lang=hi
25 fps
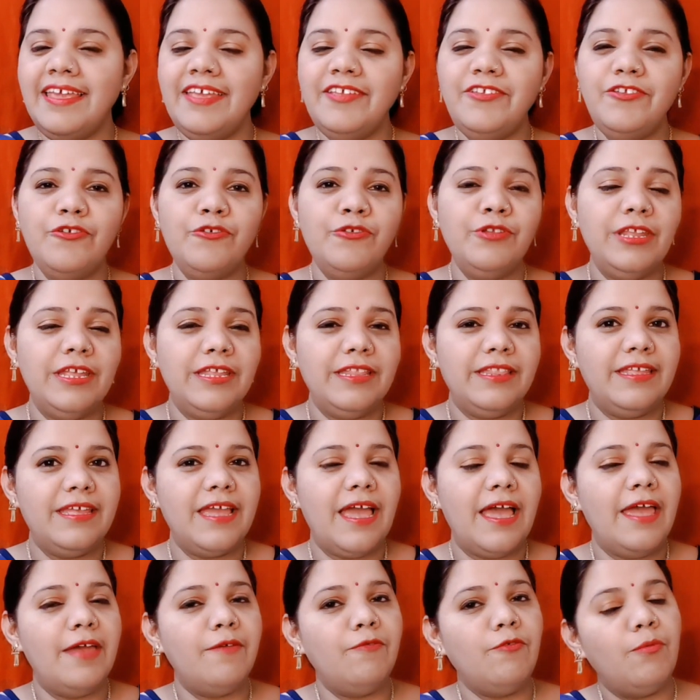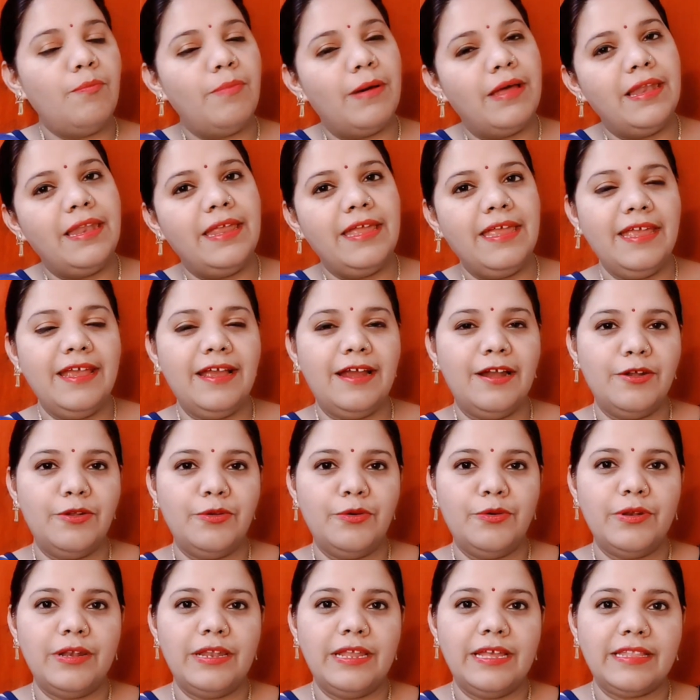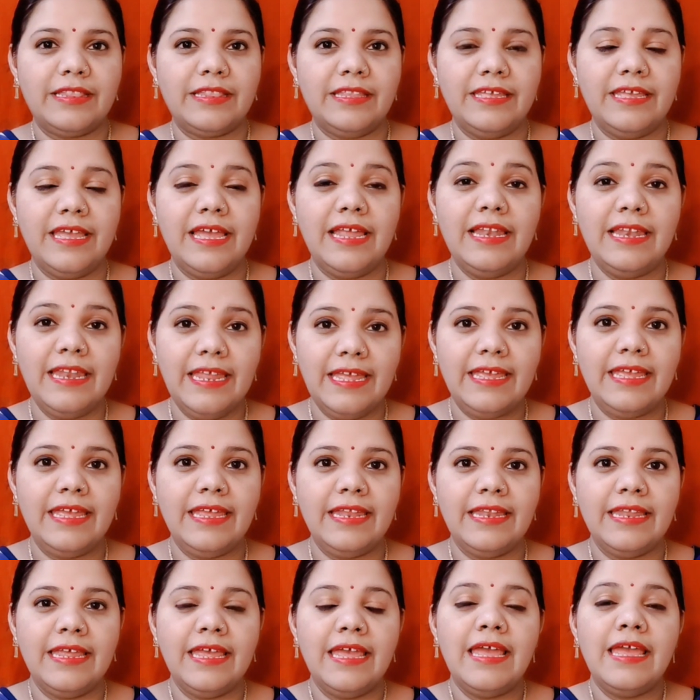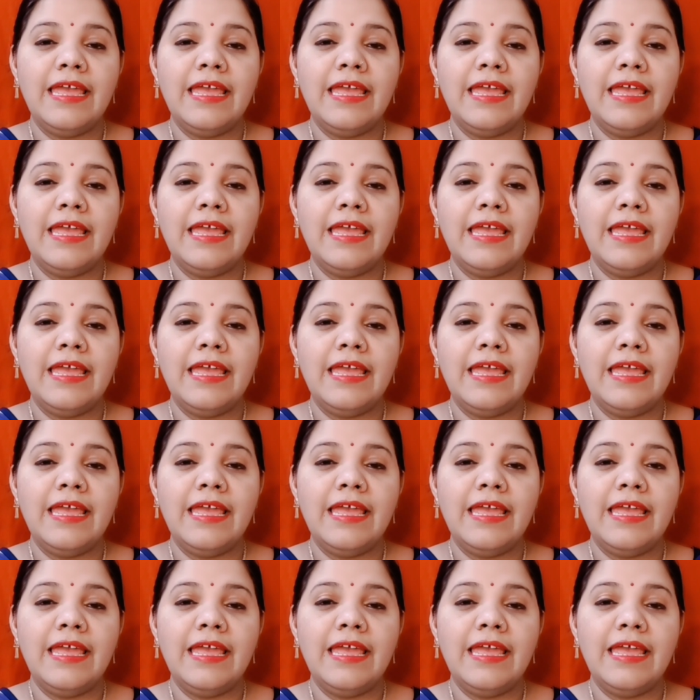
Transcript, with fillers: की जो नीतियां हैं वो भले ही कठोर लगती है लेकिन